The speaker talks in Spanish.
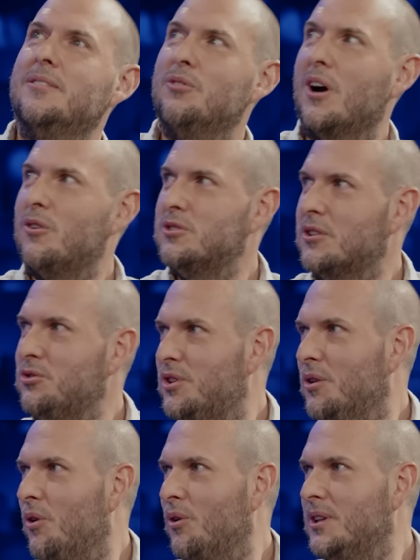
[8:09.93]
una cosa que
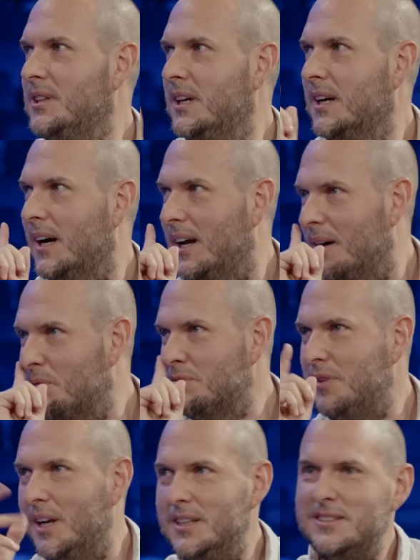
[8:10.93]
usted dijo ahorita, éramos
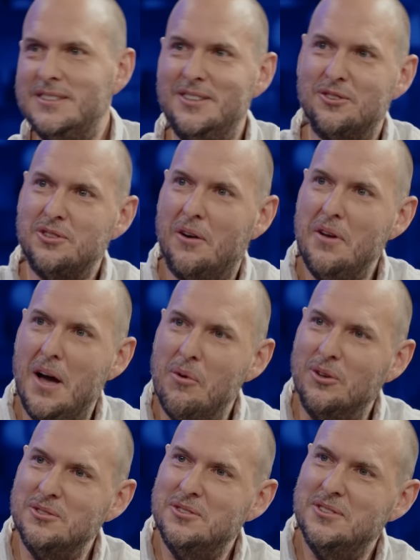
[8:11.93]
felices y no
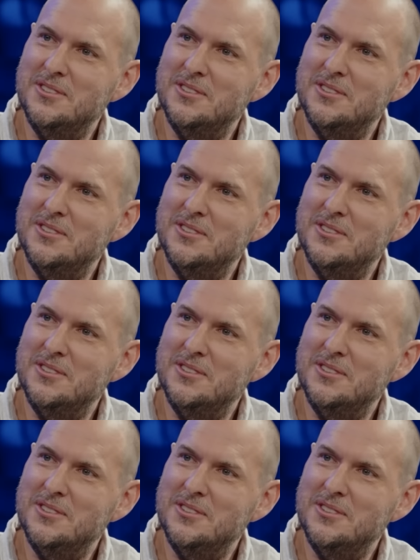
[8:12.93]
sabíamos.